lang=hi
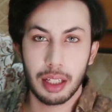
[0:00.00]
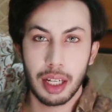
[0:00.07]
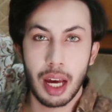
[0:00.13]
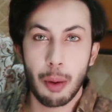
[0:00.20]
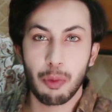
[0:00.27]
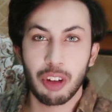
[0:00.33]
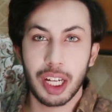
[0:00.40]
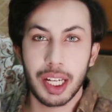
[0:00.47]

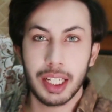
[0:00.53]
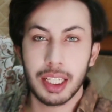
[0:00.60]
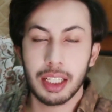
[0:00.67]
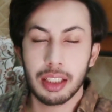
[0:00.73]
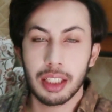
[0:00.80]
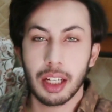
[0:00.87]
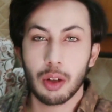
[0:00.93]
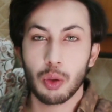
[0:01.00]
नाम वगैरह
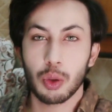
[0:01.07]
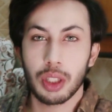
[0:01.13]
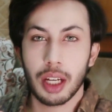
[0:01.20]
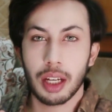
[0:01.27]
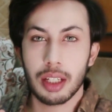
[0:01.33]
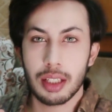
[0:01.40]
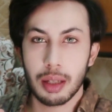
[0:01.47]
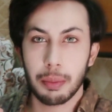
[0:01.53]
लिख दिया करो
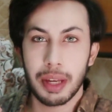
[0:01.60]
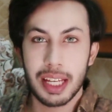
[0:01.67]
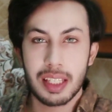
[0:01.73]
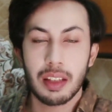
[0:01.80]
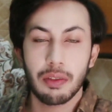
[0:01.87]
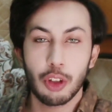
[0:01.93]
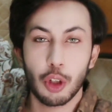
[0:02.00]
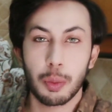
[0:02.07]
ताकि जब मैं
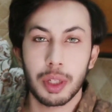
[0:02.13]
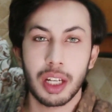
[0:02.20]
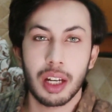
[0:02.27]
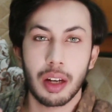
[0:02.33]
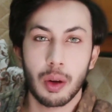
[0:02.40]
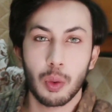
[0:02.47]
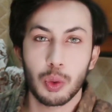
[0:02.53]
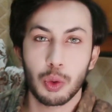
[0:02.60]
ऐसे वीडियो बना
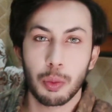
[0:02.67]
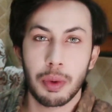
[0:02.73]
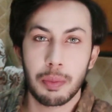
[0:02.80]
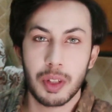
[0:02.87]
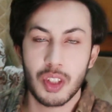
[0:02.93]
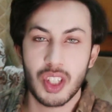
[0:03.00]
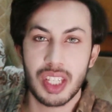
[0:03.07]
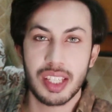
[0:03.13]
रहा हूँ तो मैं
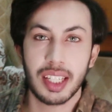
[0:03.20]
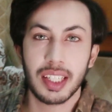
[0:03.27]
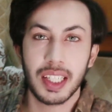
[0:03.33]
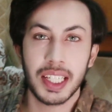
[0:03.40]
परचेजिंग